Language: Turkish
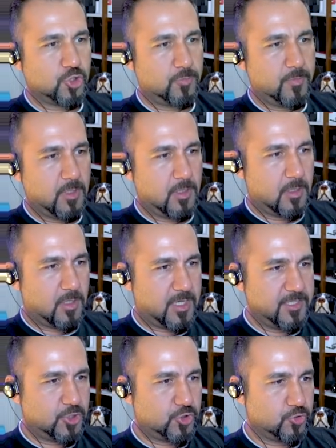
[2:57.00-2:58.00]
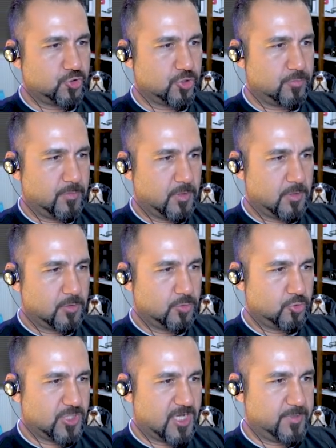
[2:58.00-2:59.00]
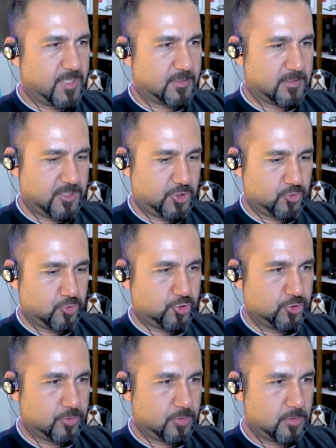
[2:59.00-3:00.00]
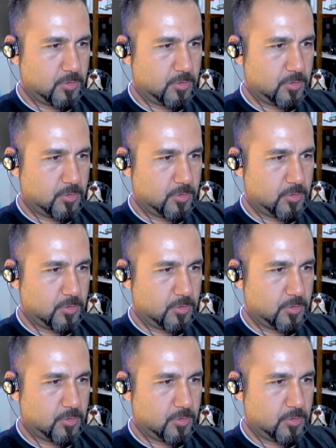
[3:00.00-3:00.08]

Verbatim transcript: değilim Haydi çocuğum. Güzel bir Baştaki atlayış kim? olsun.